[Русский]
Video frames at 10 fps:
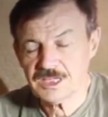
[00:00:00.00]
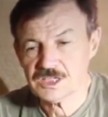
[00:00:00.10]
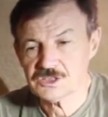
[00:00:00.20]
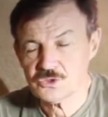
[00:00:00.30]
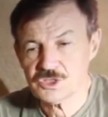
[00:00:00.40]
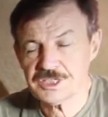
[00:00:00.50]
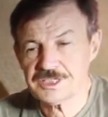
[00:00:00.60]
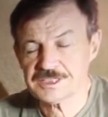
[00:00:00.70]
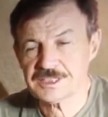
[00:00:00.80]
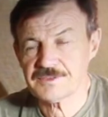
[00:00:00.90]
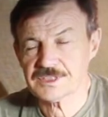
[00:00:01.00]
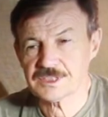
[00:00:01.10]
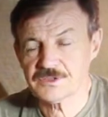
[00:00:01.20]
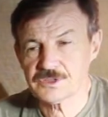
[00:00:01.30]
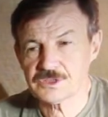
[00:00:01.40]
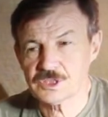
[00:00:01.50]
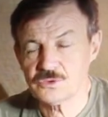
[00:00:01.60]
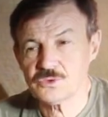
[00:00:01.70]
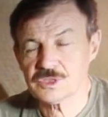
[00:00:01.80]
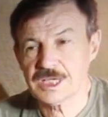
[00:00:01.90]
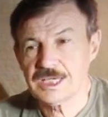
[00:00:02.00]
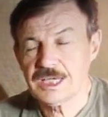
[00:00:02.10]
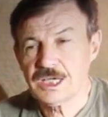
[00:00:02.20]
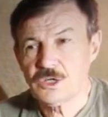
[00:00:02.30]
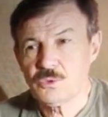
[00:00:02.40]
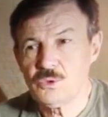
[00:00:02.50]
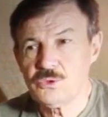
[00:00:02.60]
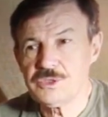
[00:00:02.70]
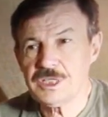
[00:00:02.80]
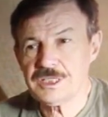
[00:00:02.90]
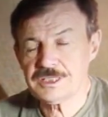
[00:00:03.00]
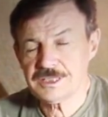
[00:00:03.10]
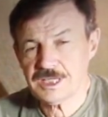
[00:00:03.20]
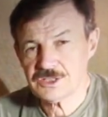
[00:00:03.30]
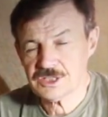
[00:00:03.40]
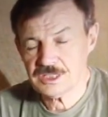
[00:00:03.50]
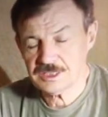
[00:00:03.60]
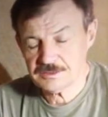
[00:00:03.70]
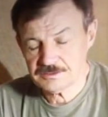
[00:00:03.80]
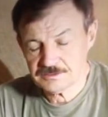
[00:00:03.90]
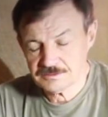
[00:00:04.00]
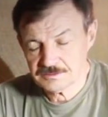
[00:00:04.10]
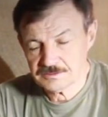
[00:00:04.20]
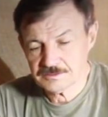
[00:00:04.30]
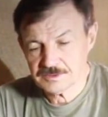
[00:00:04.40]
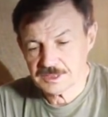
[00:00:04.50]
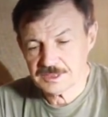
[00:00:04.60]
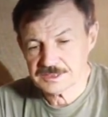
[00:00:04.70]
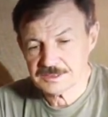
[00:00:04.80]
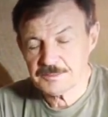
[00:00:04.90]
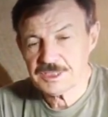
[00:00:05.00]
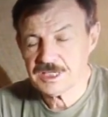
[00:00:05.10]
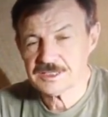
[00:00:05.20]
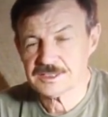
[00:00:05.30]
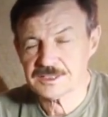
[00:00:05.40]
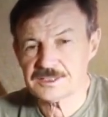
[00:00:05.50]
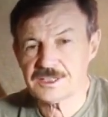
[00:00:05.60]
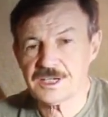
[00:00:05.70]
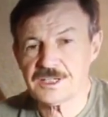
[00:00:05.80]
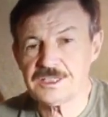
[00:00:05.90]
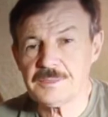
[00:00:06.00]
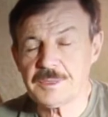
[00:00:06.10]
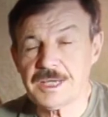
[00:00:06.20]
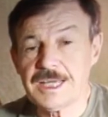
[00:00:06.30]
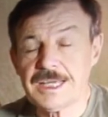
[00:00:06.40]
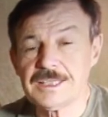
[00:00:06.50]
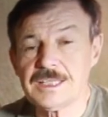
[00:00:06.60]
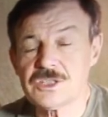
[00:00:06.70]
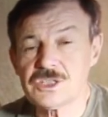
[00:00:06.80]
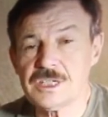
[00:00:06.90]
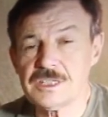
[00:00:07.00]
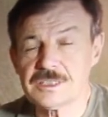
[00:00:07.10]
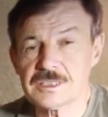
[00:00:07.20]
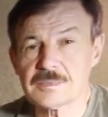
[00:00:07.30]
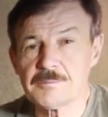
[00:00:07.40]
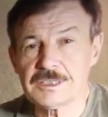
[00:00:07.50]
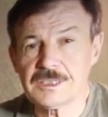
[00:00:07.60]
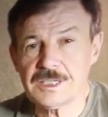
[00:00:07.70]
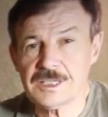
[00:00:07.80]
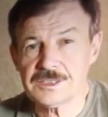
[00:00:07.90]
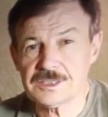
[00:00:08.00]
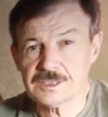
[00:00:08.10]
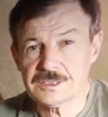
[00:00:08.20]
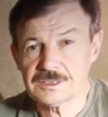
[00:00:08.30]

разрушение Советского Союза, у людей начали, э, как говорится, меняться стереотипы, начали смотреть